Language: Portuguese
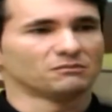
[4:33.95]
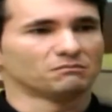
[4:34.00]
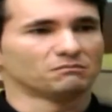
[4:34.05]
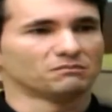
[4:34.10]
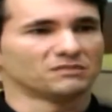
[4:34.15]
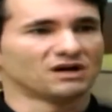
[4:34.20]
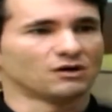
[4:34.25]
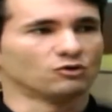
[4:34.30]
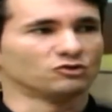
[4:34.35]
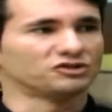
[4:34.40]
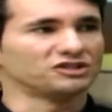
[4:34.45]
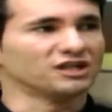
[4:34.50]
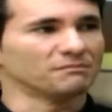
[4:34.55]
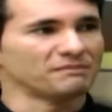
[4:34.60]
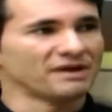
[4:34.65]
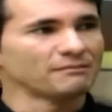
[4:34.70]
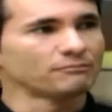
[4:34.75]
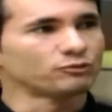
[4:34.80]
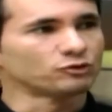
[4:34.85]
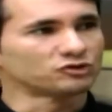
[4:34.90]
uma rotina
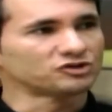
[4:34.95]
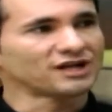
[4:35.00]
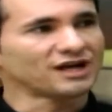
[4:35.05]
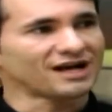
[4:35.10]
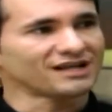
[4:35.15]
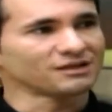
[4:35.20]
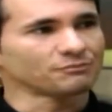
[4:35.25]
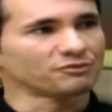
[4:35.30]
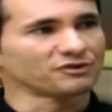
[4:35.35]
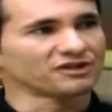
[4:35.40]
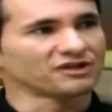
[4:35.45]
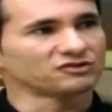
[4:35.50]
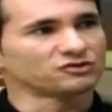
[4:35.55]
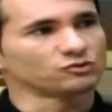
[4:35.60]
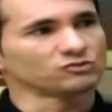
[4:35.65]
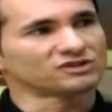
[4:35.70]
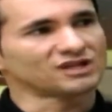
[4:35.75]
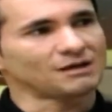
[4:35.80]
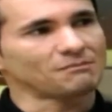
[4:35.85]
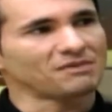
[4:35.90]
bem puxada, porque
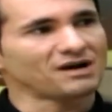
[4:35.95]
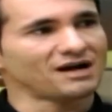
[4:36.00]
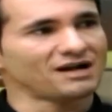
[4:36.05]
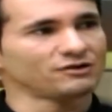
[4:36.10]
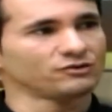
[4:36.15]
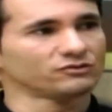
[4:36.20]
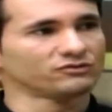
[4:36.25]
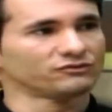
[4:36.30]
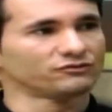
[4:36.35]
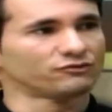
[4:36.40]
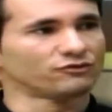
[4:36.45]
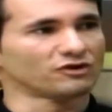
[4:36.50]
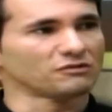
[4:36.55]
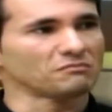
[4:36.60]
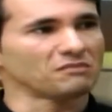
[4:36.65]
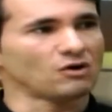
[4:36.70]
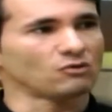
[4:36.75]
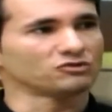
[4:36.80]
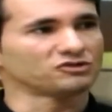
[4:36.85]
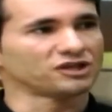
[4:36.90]
tinha um trabalho
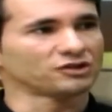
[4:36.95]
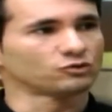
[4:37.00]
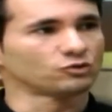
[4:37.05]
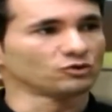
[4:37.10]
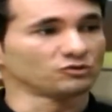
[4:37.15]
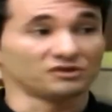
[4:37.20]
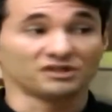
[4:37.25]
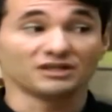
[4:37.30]
formal o dia todo,